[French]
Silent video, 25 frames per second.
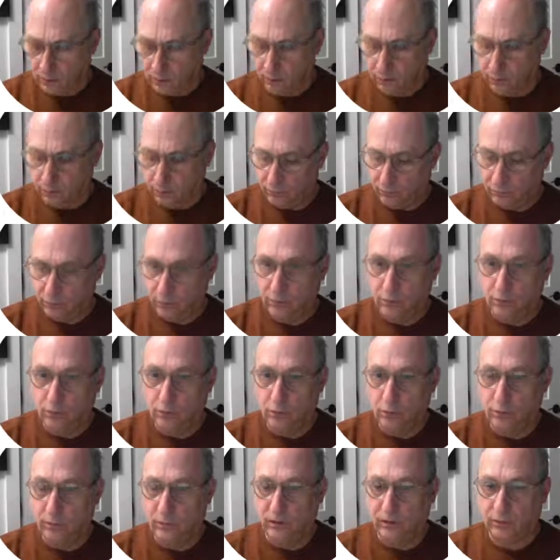On va
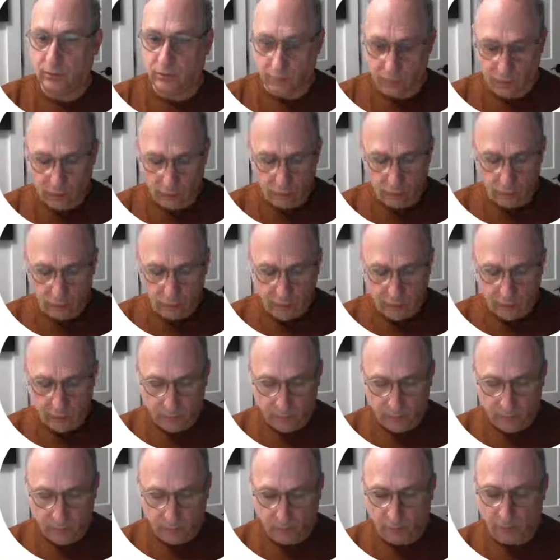complètement annuler
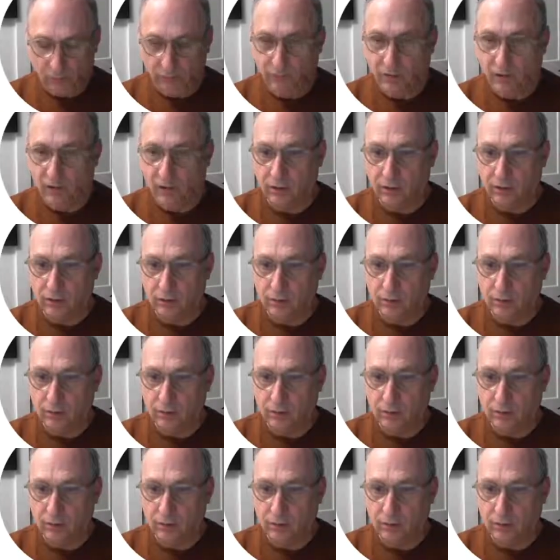puis le refaire.